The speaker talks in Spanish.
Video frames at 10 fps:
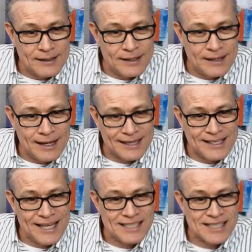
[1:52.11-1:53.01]
Eh,
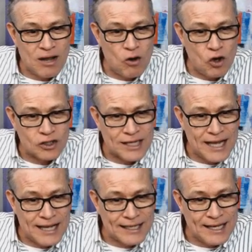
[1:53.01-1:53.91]
aquí está
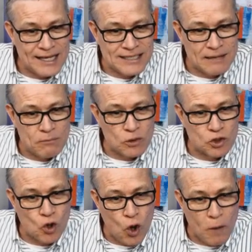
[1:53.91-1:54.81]
otra que es de
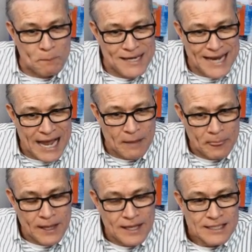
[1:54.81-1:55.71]

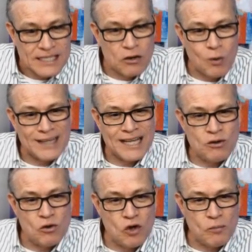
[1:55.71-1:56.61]
Moscopia,
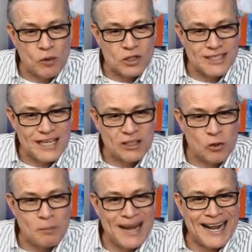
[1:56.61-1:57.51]

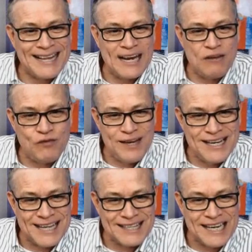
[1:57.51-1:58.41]
51% para
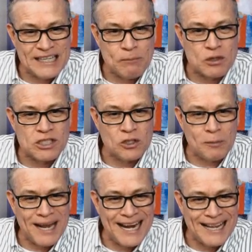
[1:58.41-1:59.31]
Delfina,
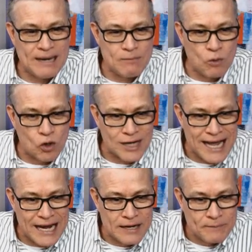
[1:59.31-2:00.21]
30% para la del
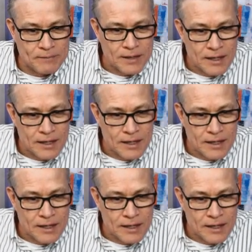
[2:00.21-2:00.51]
Morral.